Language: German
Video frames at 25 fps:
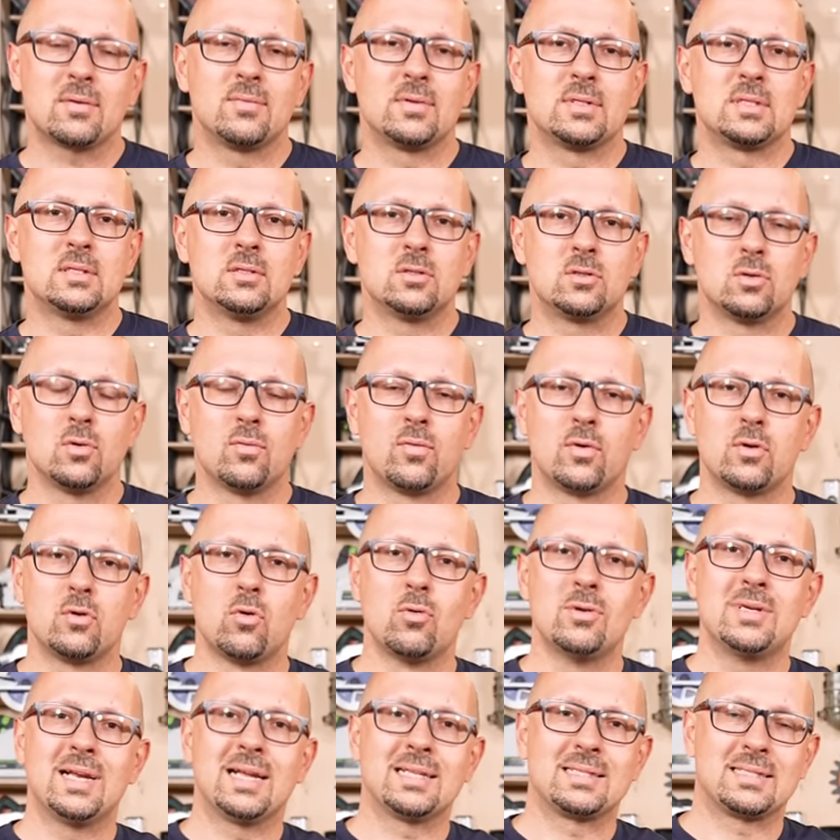wir sind so von
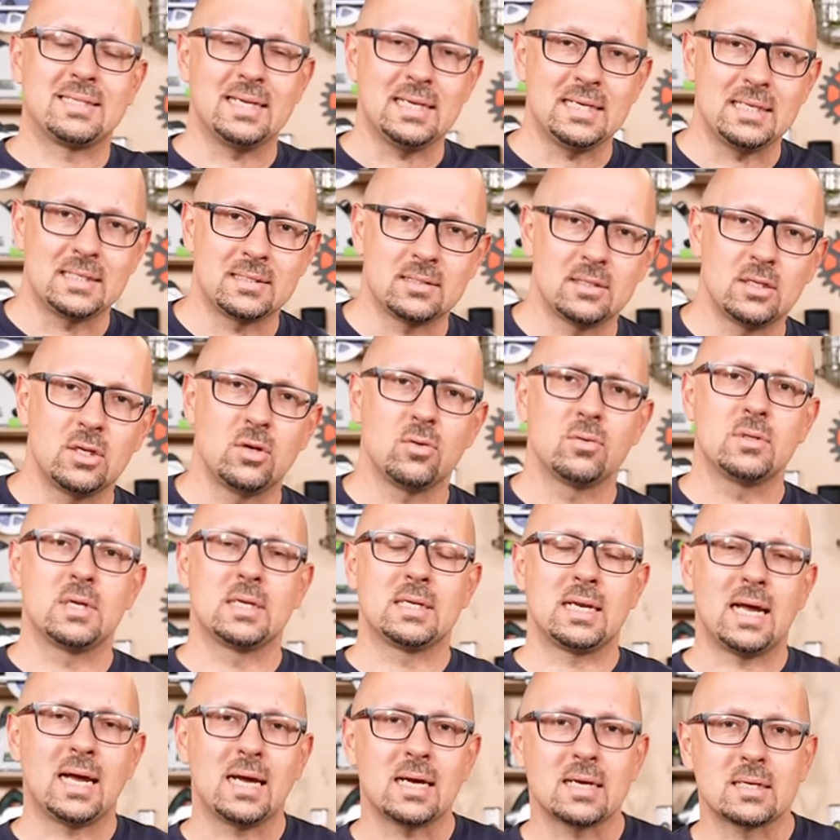160,
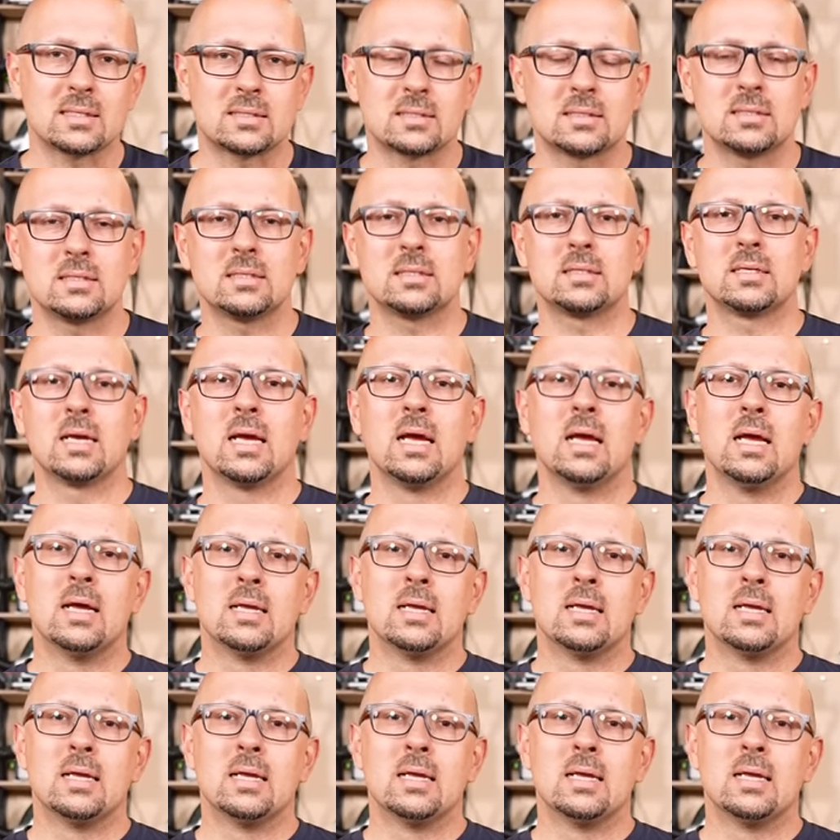180,